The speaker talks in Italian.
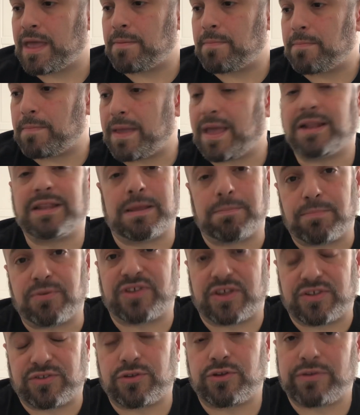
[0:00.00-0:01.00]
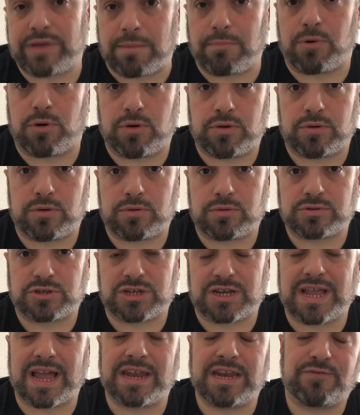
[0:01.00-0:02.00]
e al tempo stesso dobbiamo
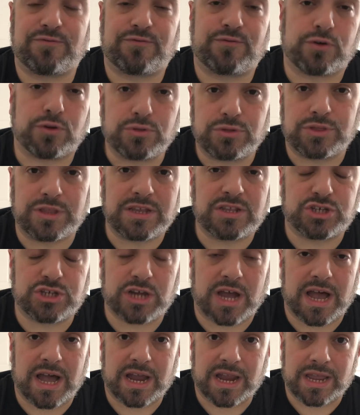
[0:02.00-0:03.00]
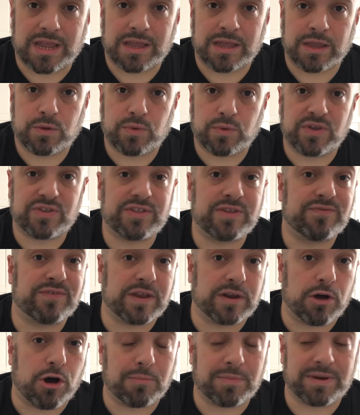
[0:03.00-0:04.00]
cercare di fronteggiare questi
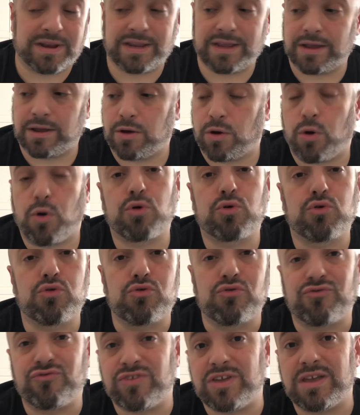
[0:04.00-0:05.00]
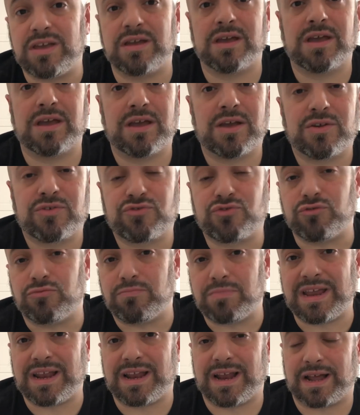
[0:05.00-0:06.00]
fenomeni o gufi sul
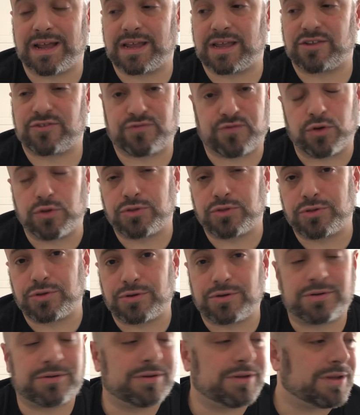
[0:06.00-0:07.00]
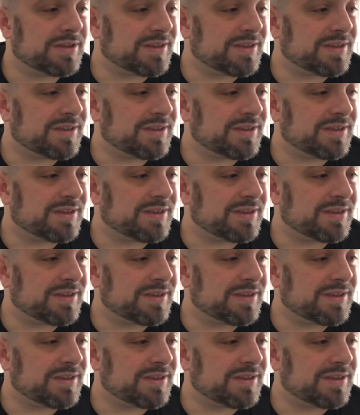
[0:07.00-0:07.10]
Milan che sfottono,